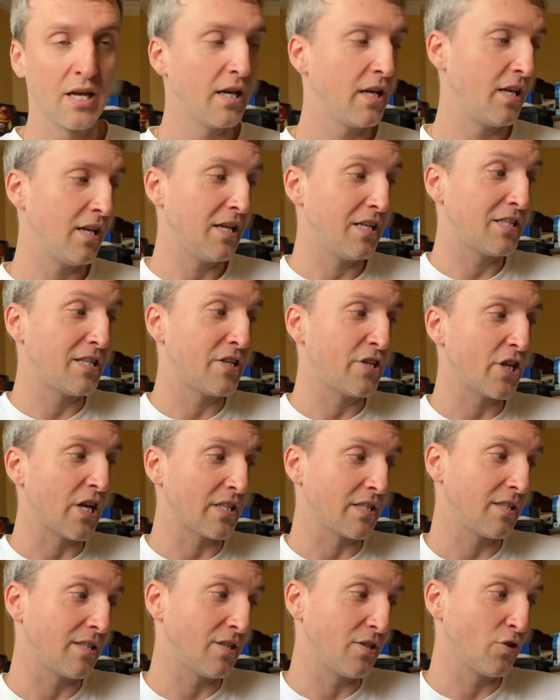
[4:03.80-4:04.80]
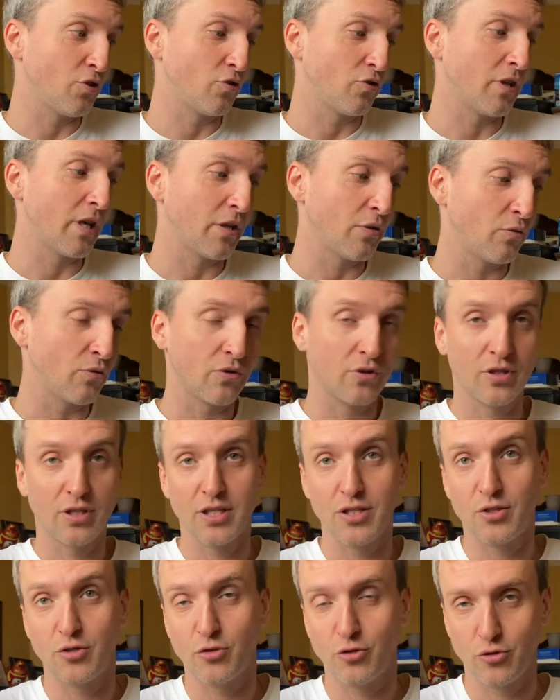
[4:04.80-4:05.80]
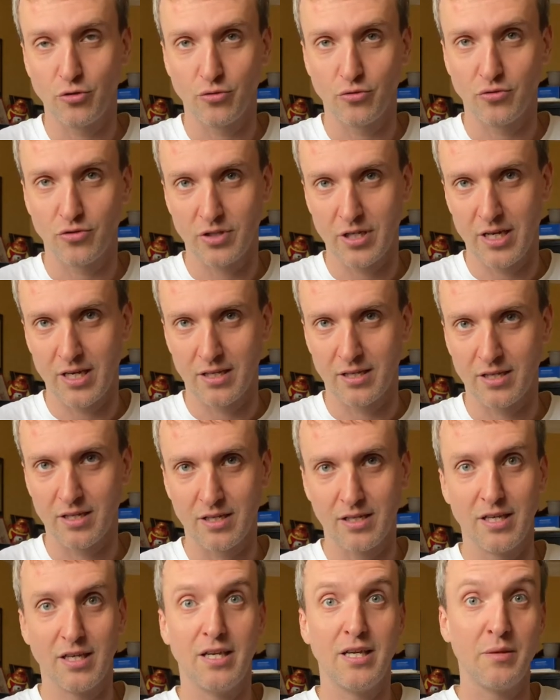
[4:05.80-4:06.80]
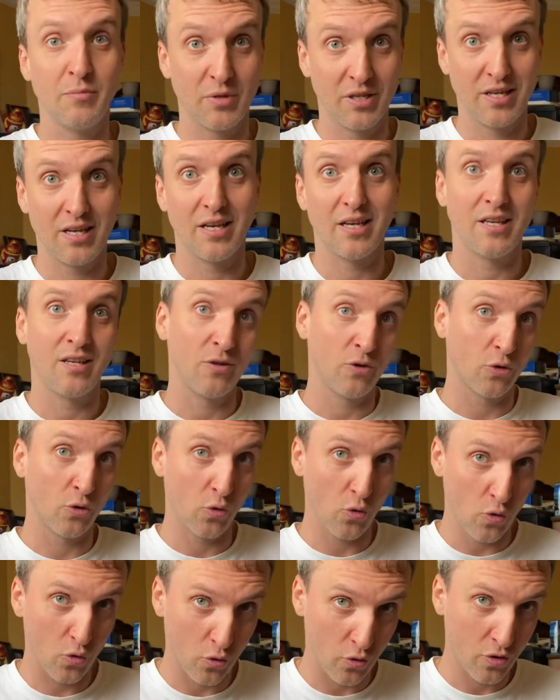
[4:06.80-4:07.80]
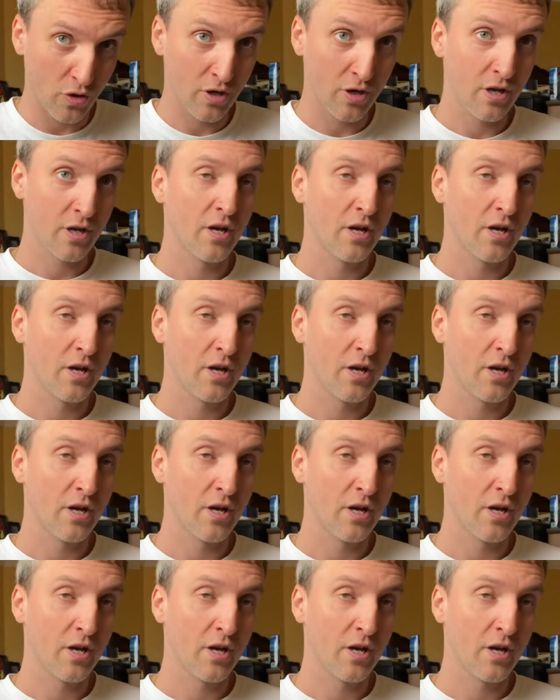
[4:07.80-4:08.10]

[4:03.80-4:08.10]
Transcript: И если сейчас они еще дают тысячу за это и мне, и другу,